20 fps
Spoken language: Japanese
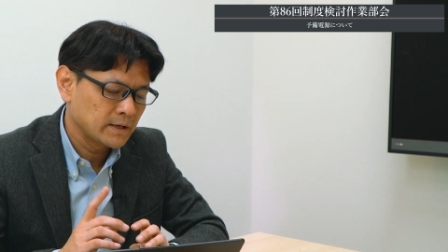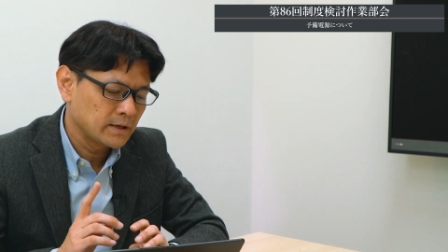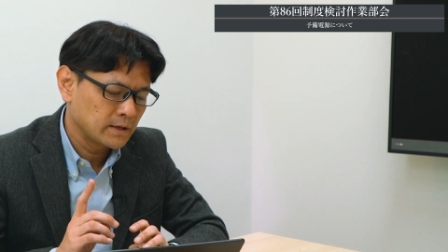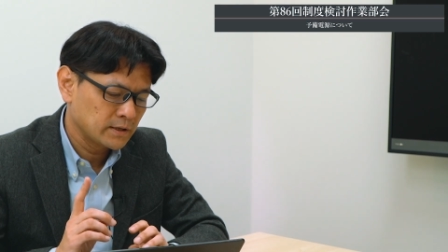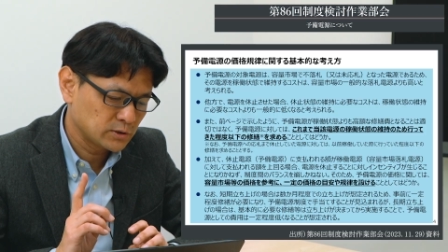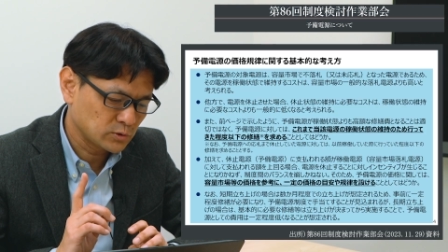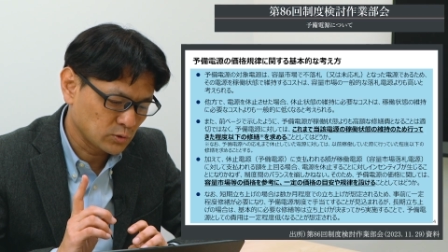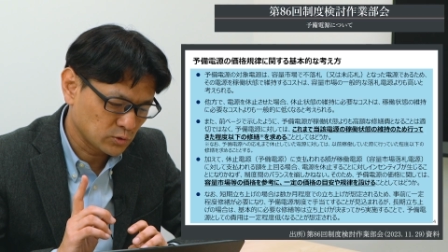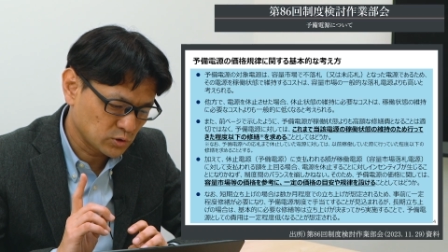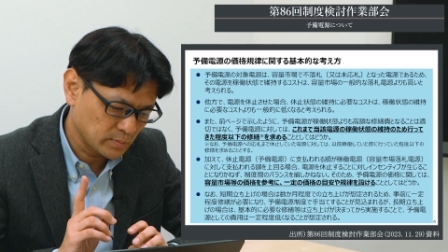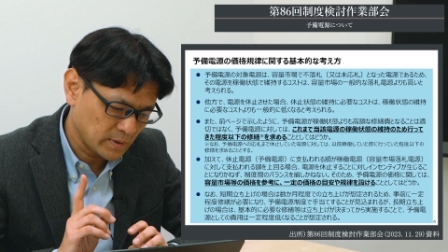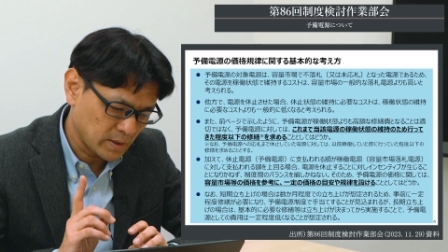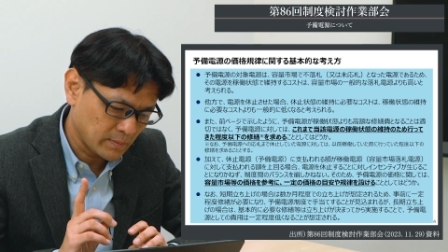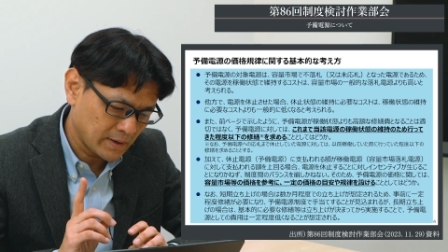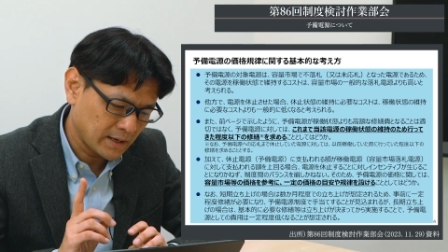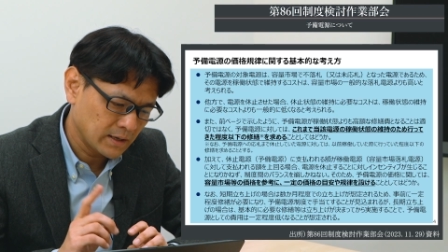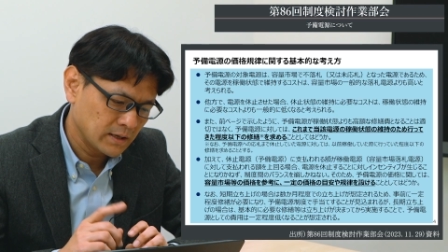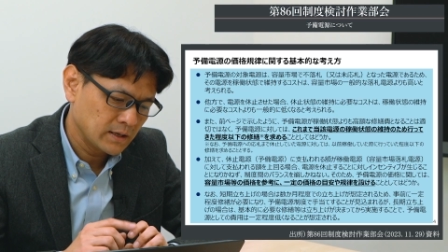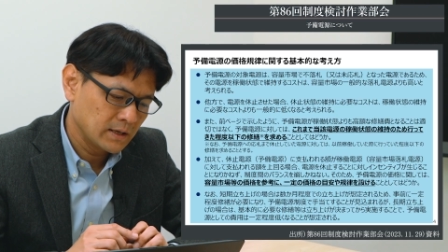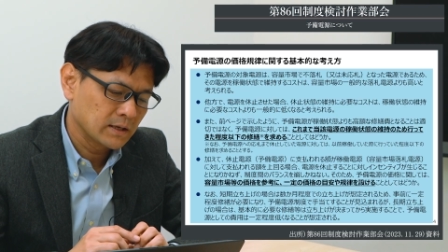ひとつめ
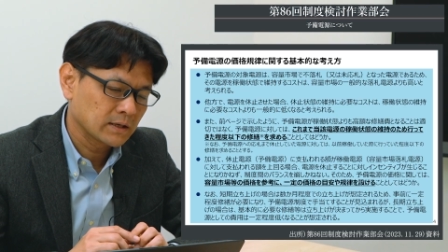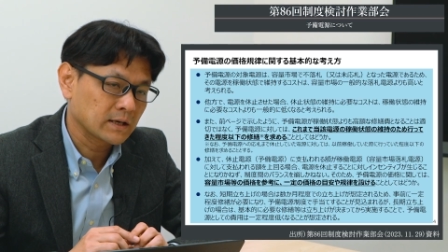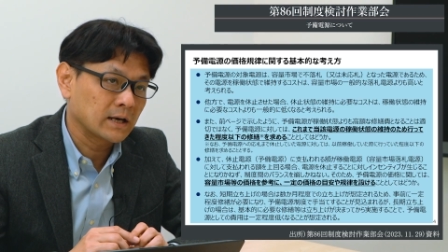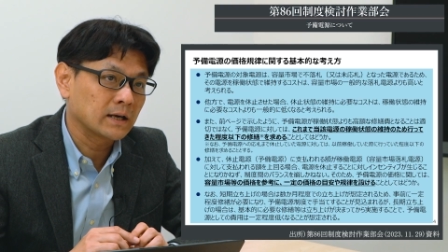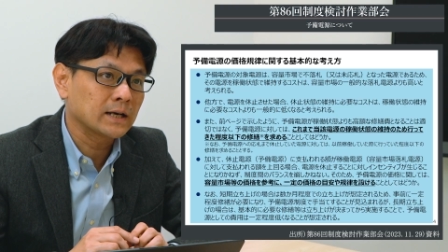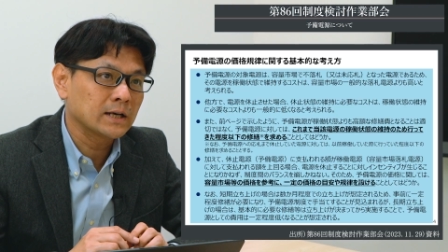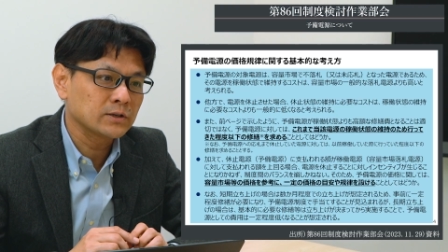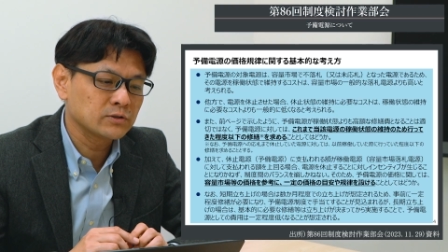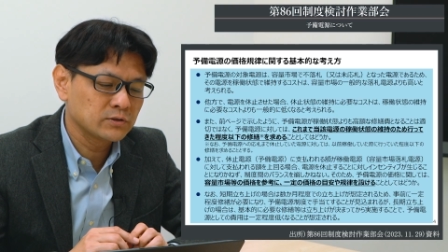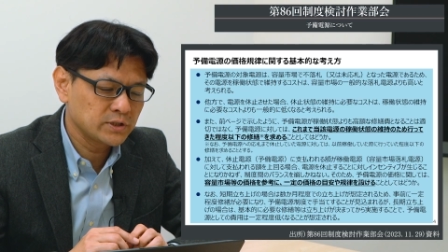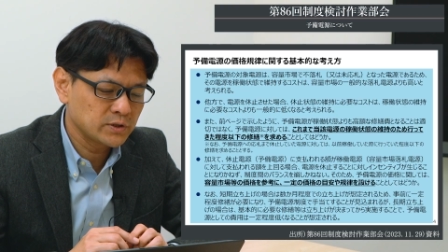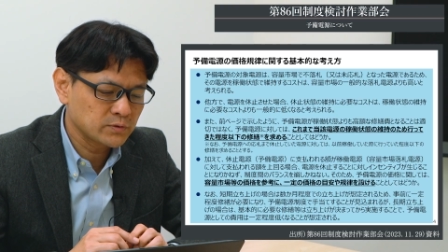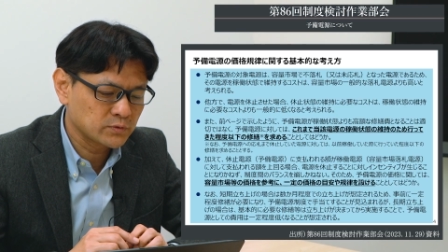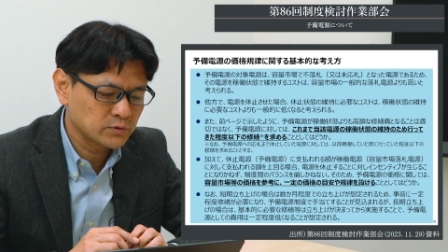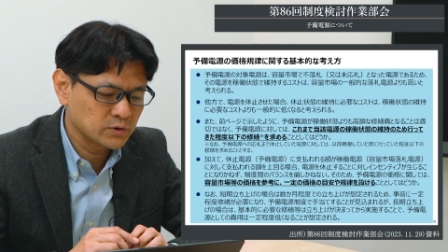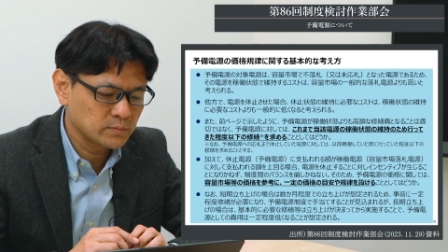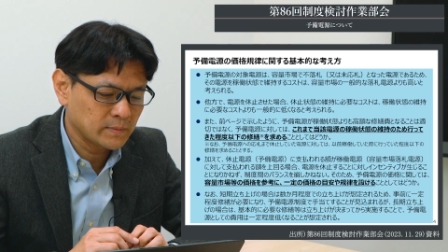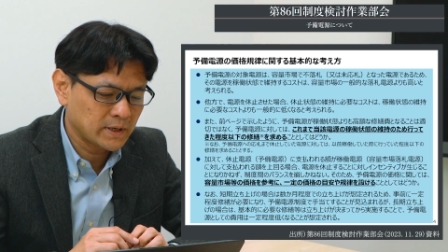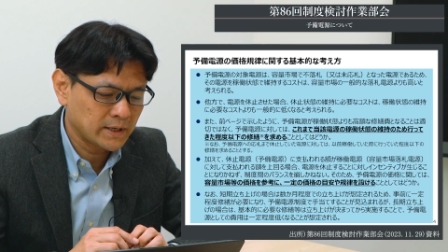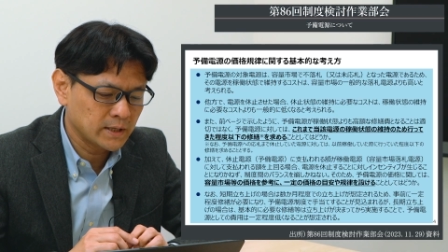は、価格に
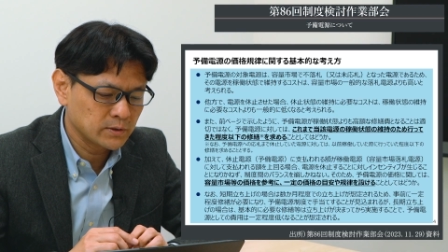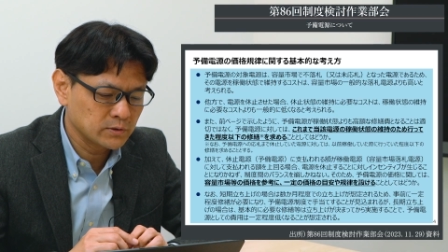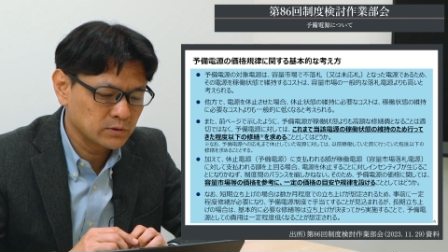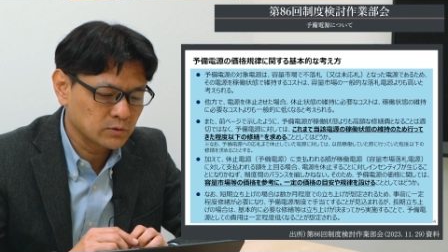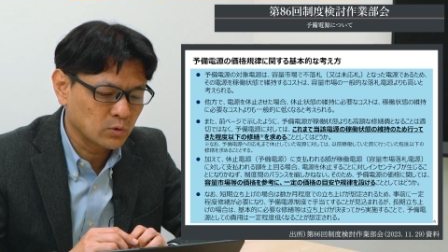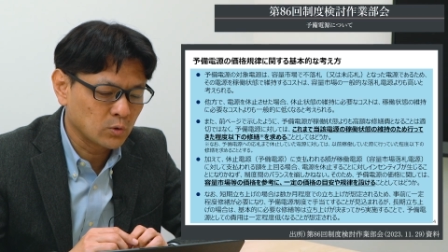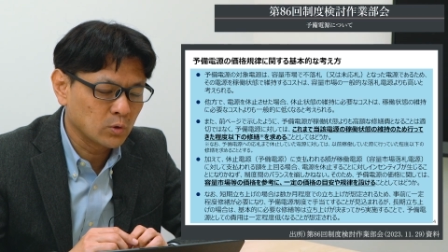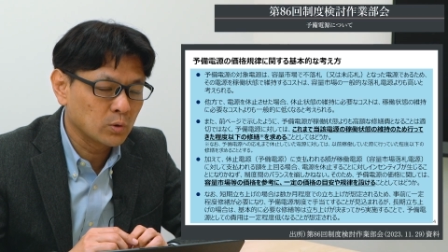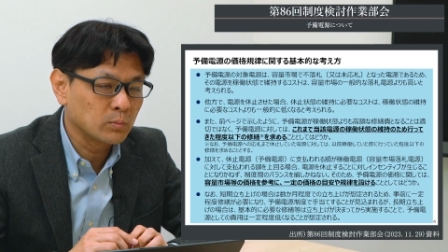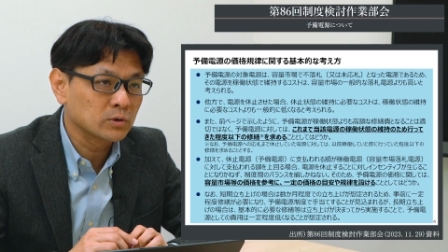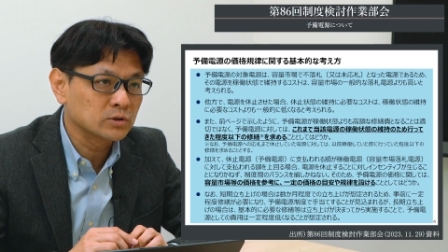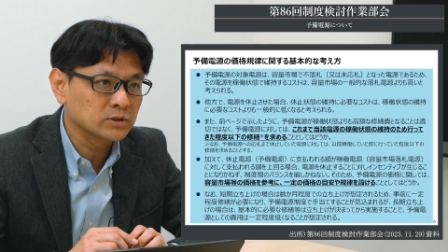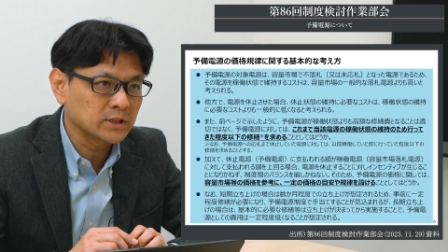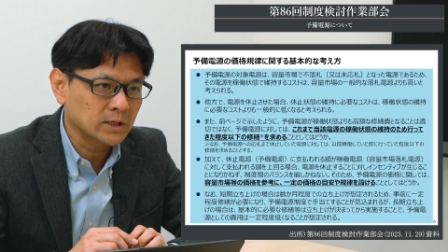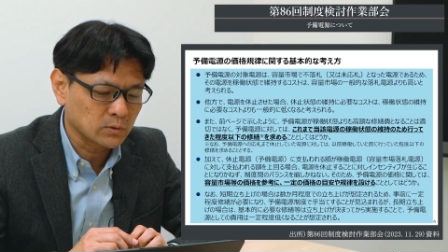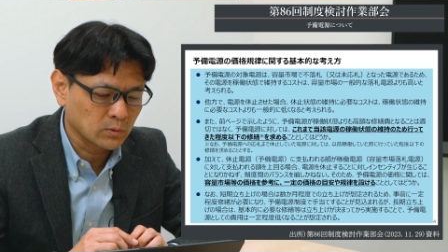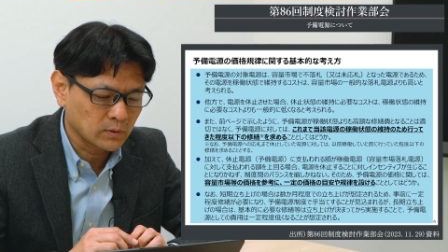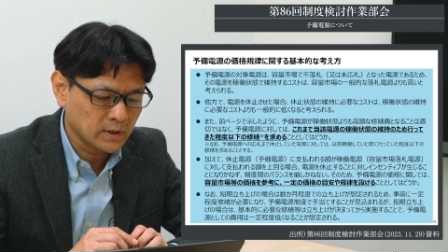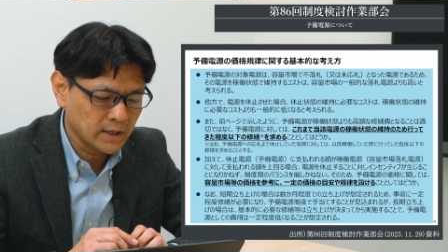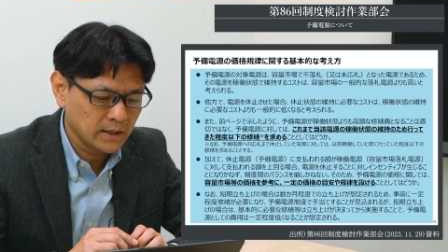含まれる項目
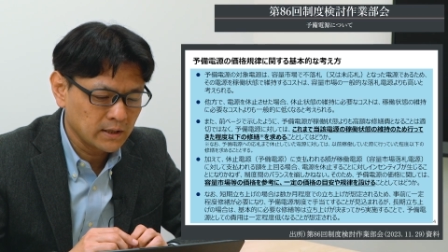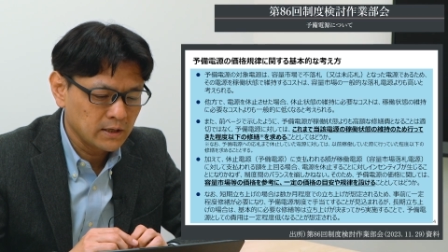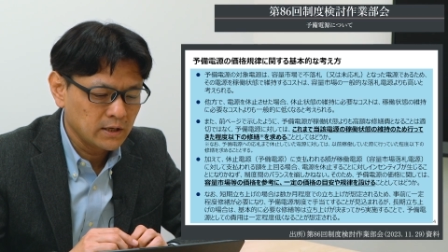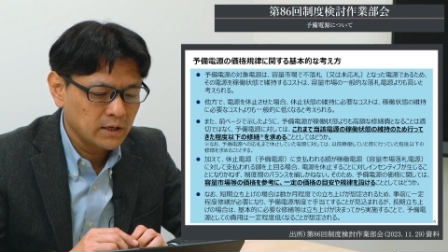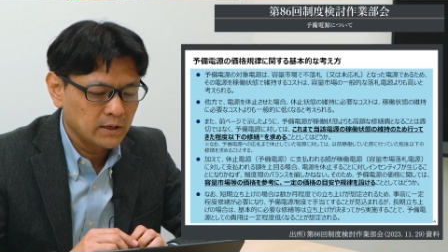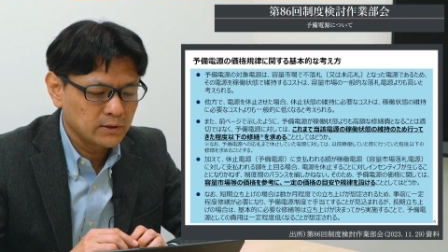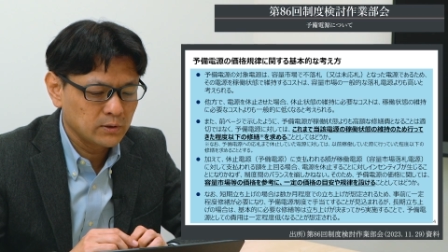だとか、